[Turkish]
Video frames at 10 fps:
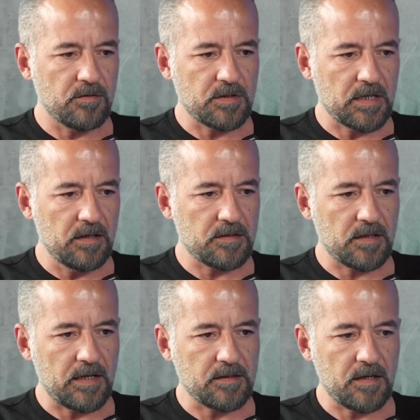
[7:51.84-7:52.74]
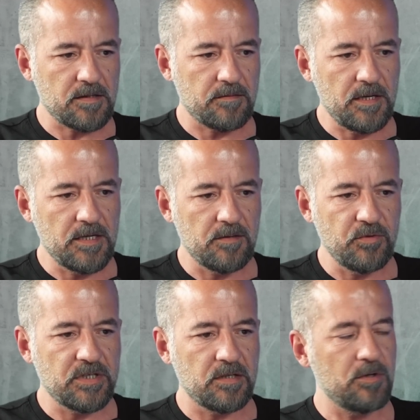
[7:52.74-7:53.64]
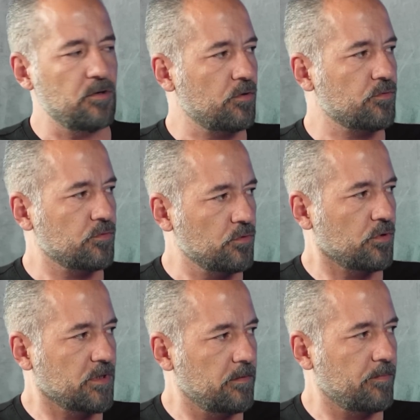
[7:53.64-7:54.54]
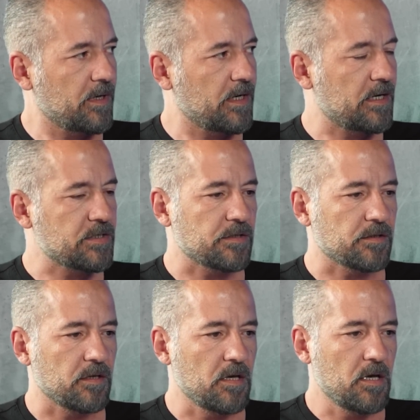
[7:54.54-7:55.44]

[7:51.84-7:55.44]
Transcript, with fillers: işte Galatasaray transferi 22 milyon euro gibi para harcadı.